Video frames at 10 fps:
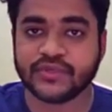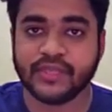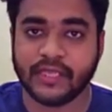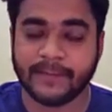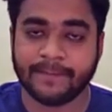
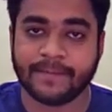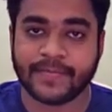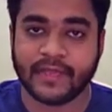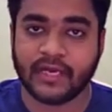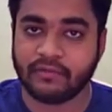একই সঙ্গে
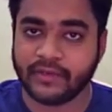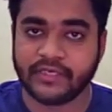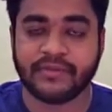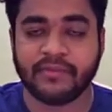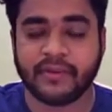
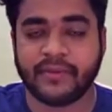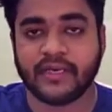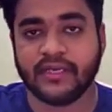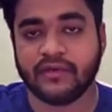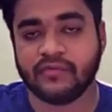আরও একটি
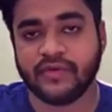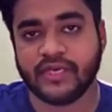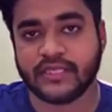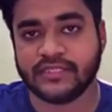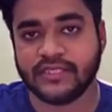ব্যাপার
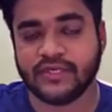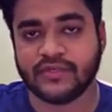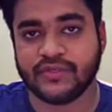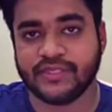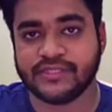ইনক্লুডেড
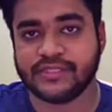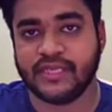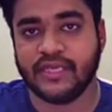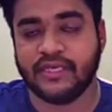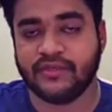আছে
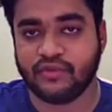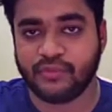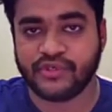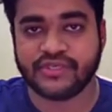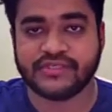অটোডেস্ক
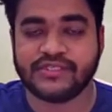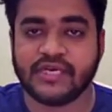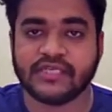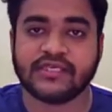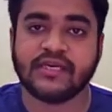রোবট
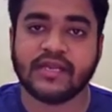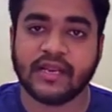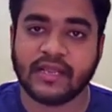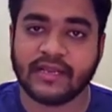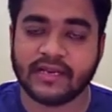
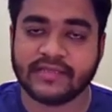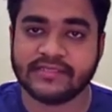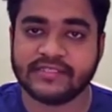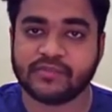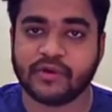স্ট্রাকচারাল
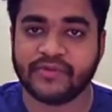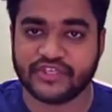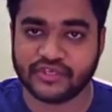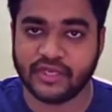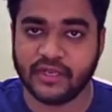অ্যানালাইসিস
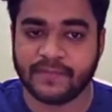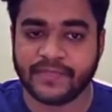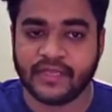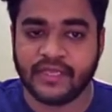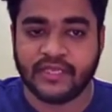
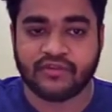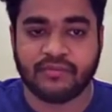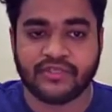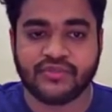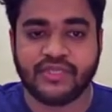প্রফেশনাল
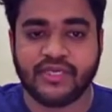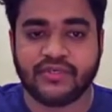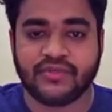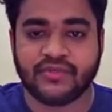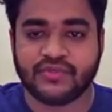তো আমরা
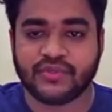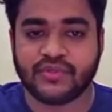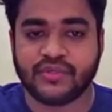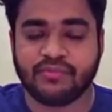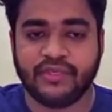যদি একটু
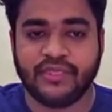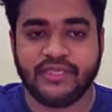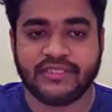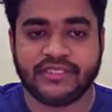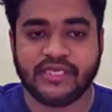ছোট করে
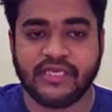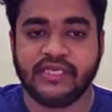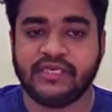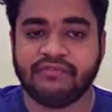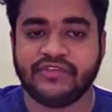বলি
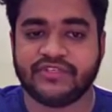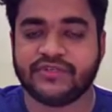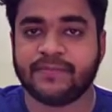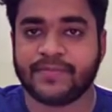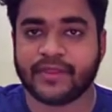যে এই
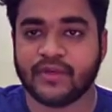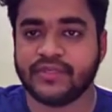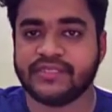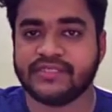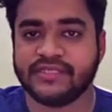রেভিট
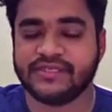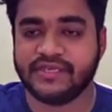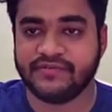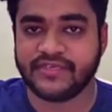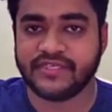
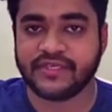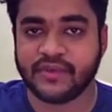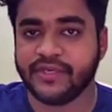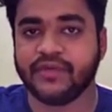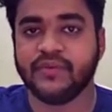অটোডেস্ক
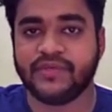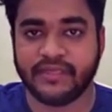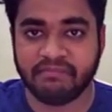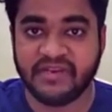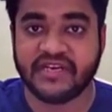রেভিটের
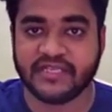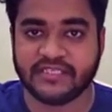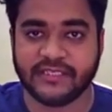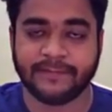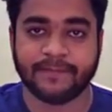অনেকগুলো
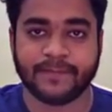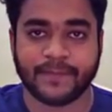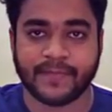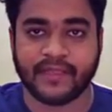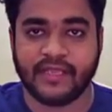টেমপ্লেট আছে